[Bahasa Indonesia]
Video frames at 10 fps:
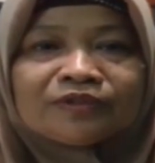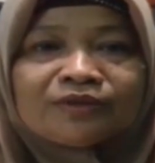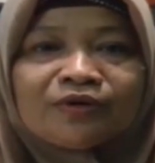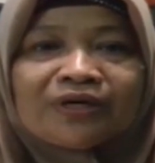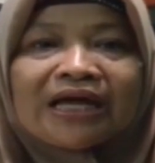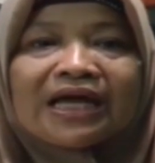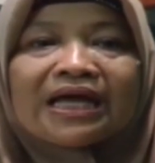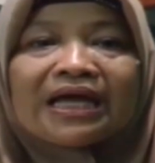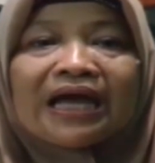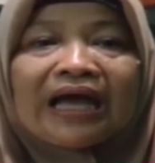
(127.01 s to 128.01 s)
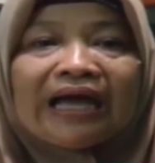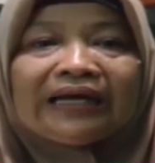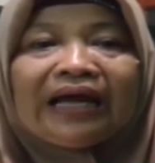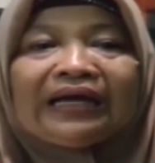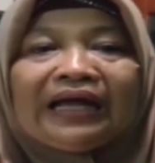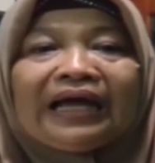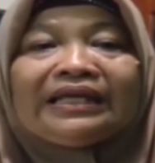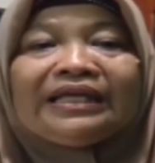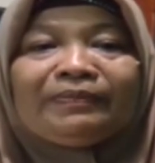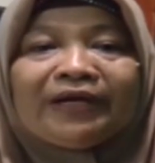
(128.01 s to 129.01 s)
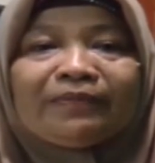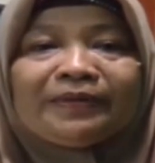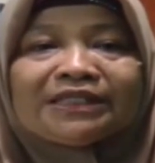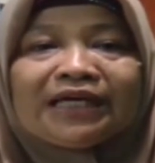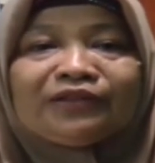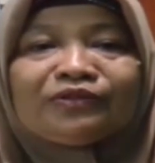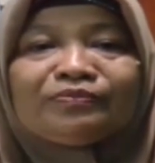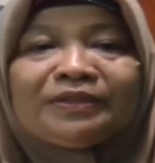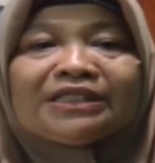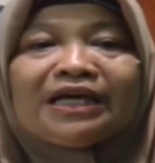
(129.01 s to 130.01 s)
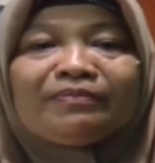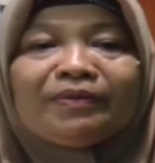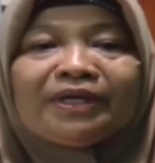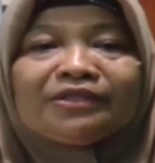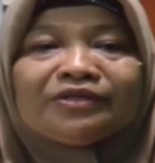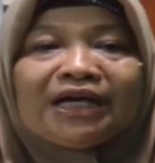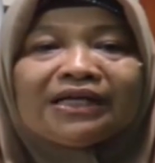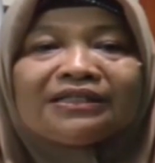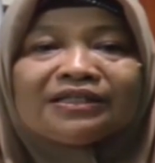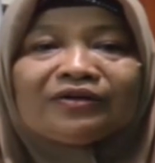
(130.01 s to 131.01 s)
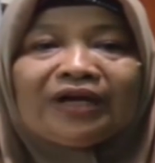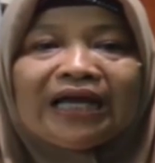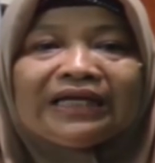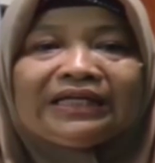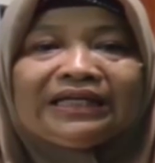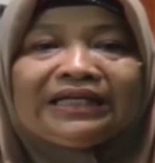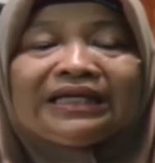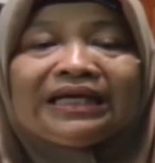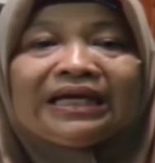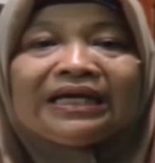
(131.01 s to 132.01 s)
Semoga anak-anak YPKP 1 bisa memajukan sekolah ini